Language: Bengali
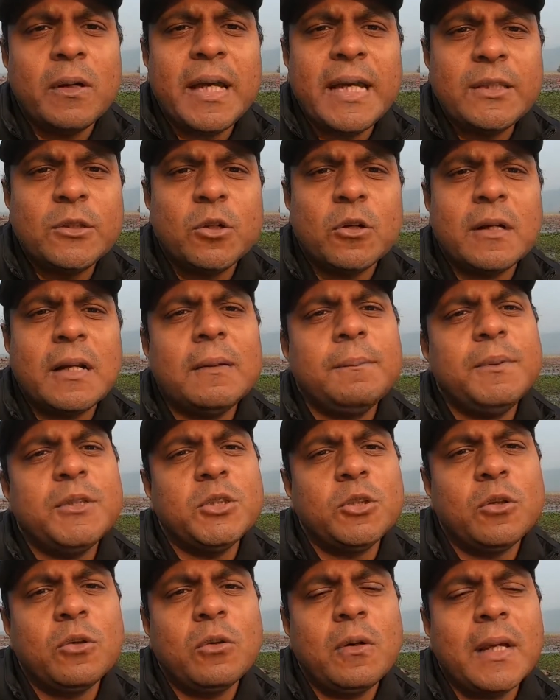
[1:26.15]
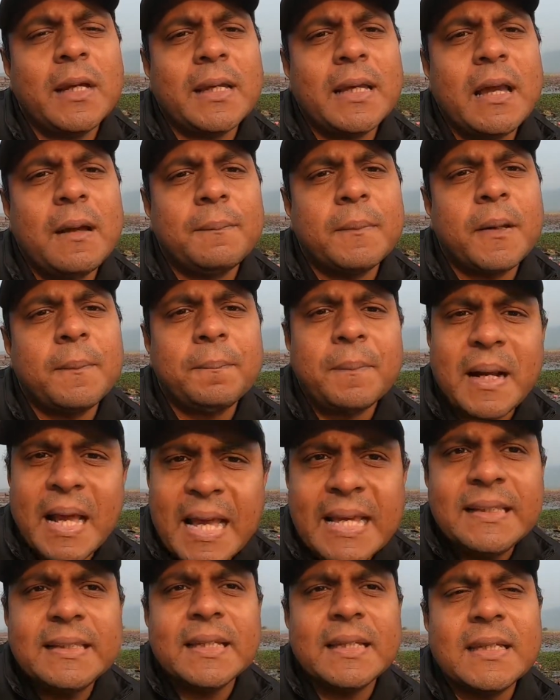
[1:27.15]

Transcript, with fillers: এই ধরনের বিষয়গুলোকে আমরা প্রায়